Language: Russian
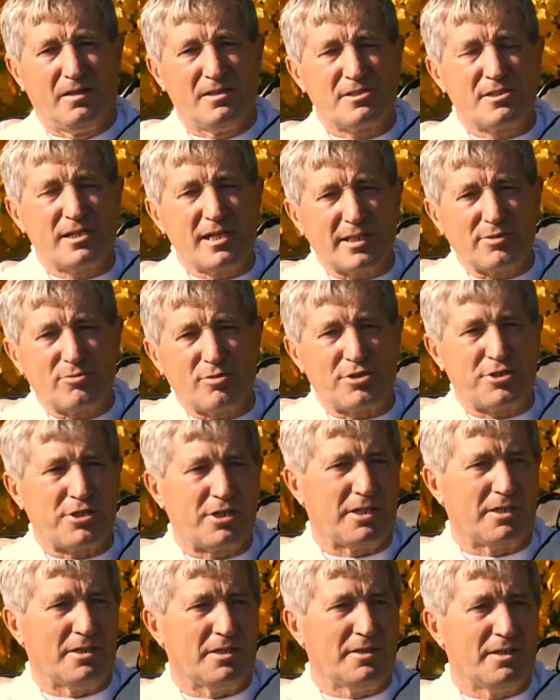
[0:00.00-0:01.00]

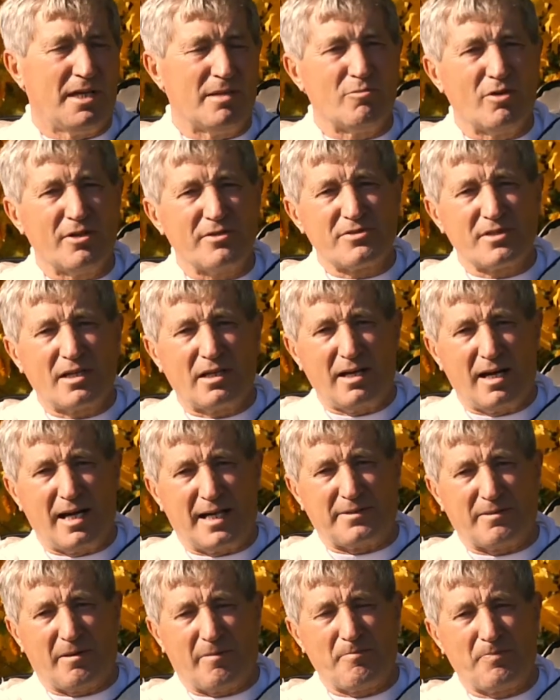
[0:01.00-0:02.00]
Следующее, на мой
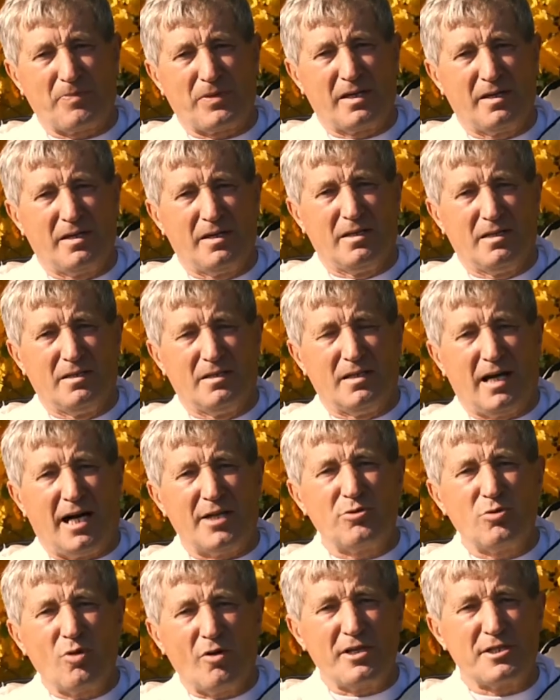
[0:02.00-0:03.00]
взгляд,
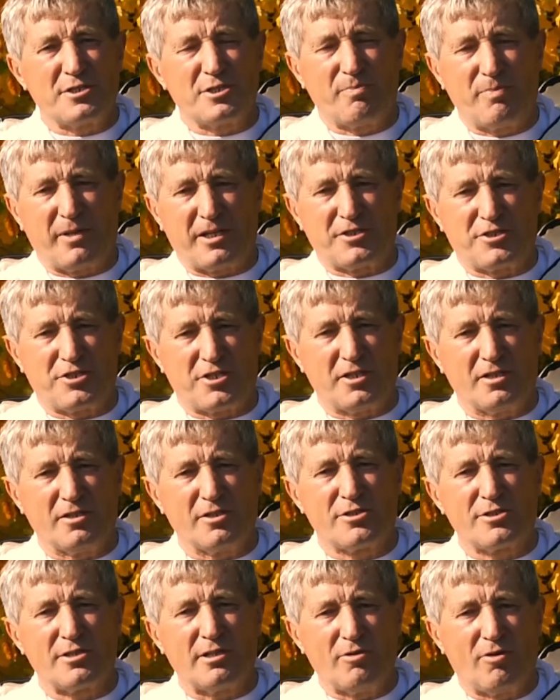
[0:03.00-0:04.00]
одной из
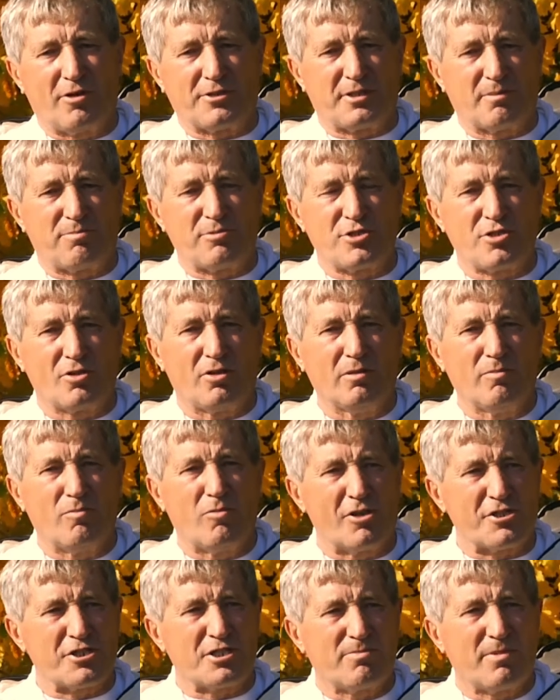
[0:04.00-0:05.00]
причин слета пчел
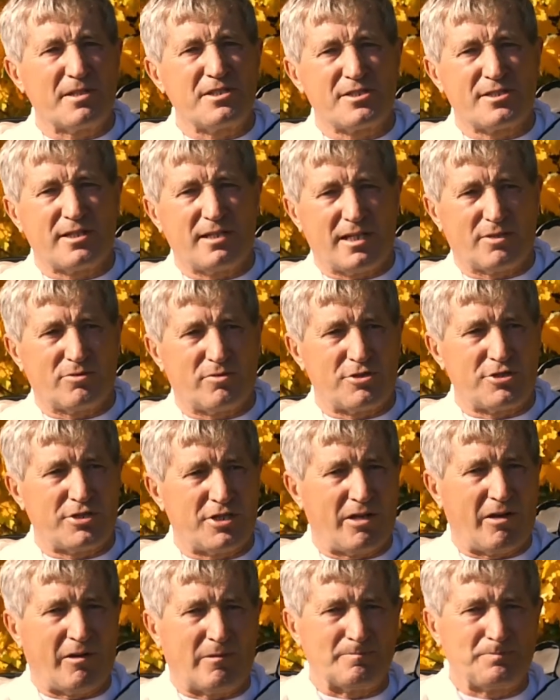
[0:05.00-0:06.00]
может быть
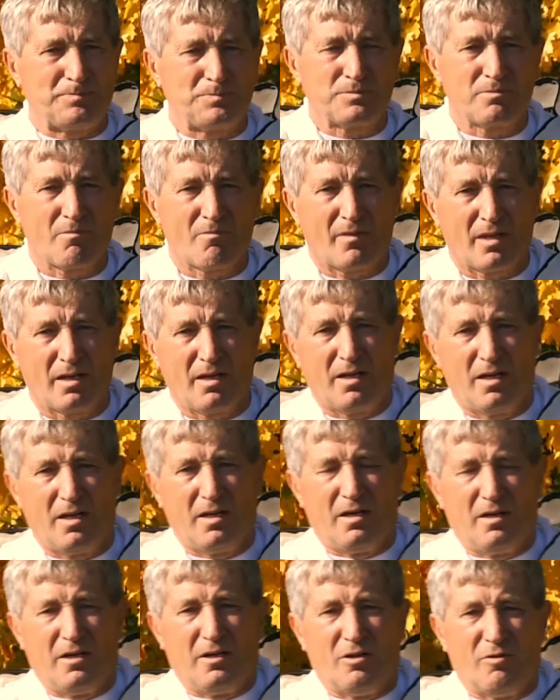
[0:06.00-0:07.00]
следующее.
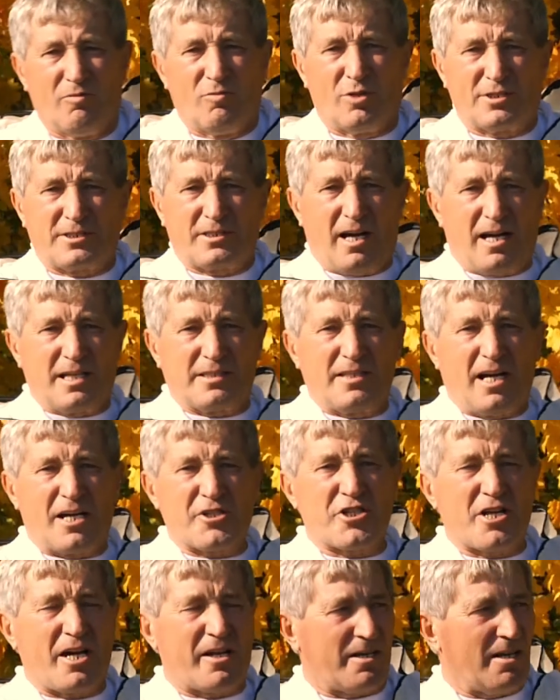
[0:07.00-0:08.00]
Вот
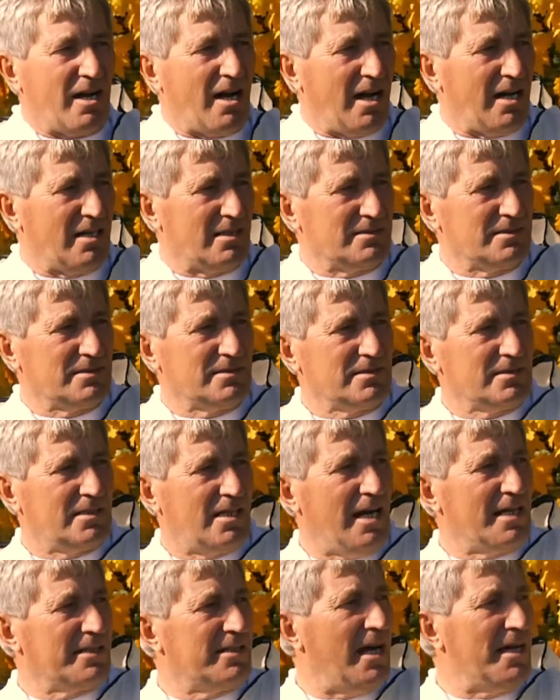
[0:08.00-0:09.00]
когда жара,
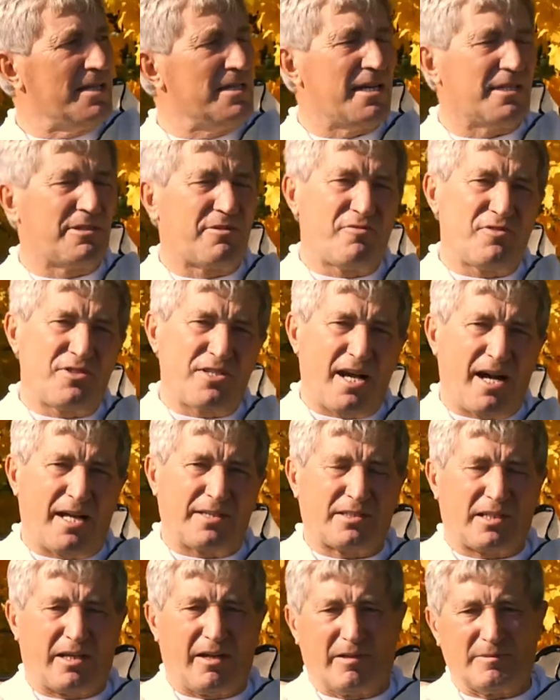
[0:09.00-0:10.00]
когда нет
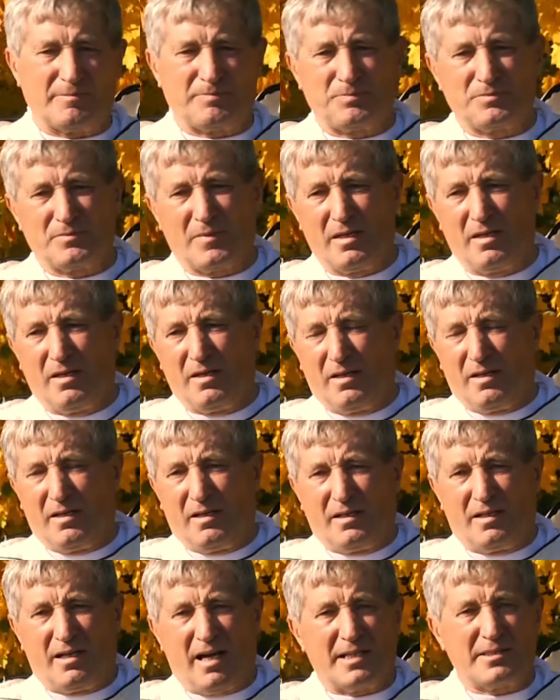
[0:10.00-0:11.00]
взятка,
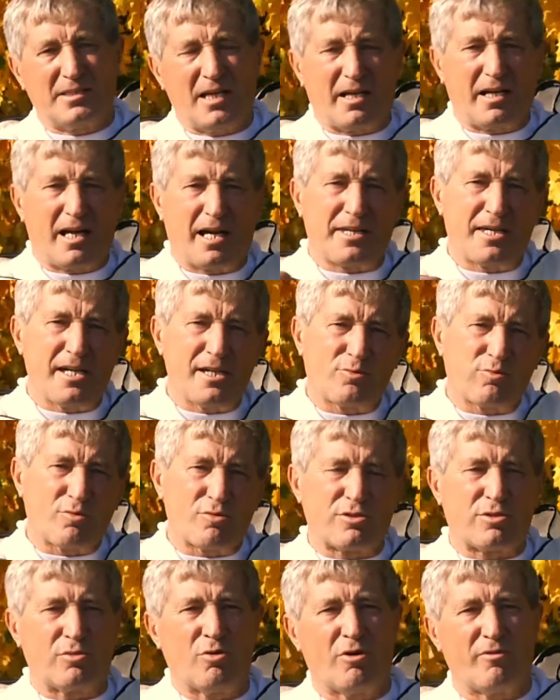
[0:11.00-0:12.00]
когда
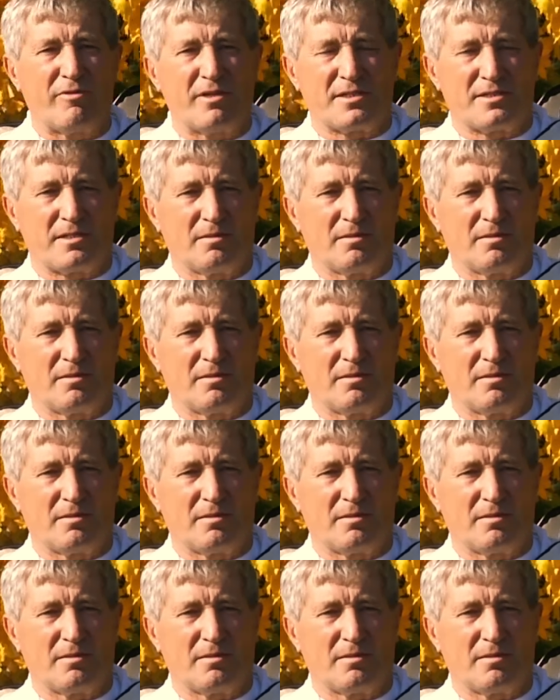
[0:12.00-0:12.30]
какие-то условия